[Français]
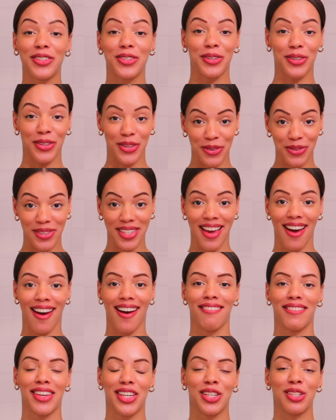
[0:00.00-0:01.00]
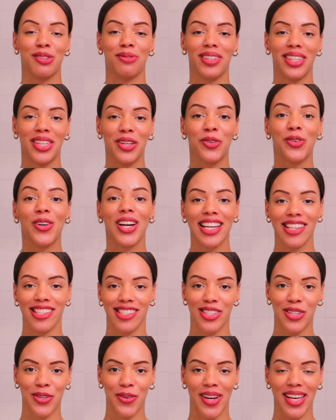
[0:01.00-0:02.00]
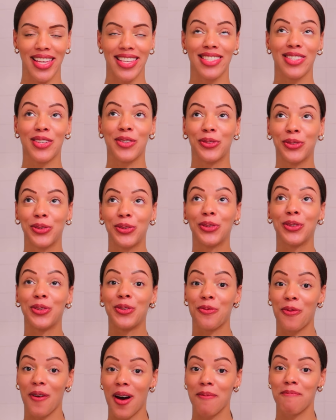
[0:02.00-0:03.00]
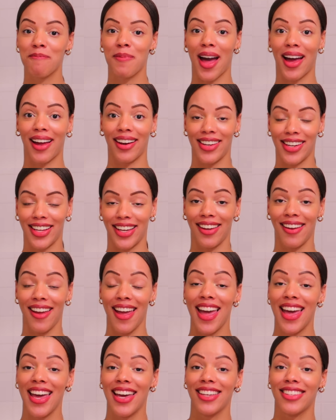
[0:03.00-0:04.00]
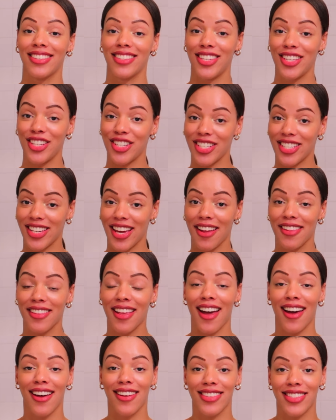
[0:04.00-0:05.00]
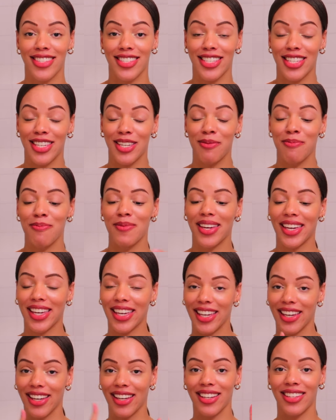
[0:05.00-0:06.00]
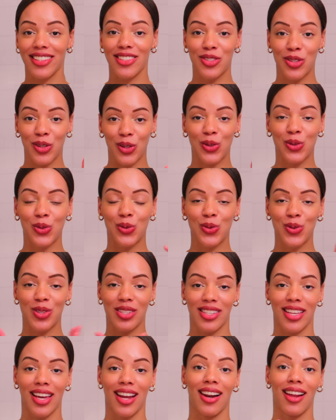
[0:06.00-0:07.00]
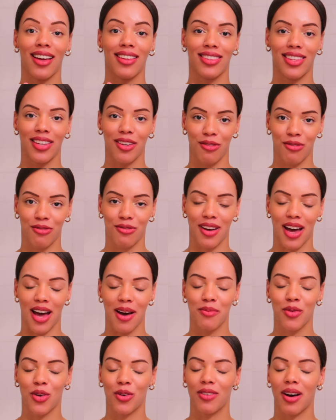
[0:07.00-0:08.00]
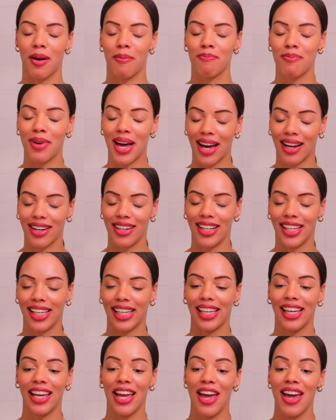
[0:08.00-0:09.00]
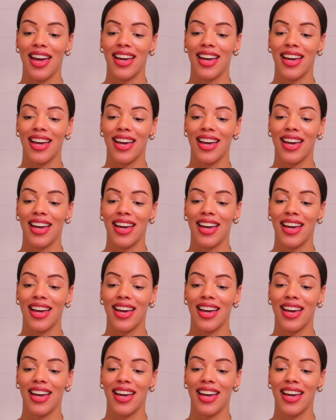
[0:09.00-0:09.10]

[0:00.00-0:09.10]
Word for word: je reviens avec une vidéo SOS où on va parler d'hygiène intime et surtout celle des femmes. On va parler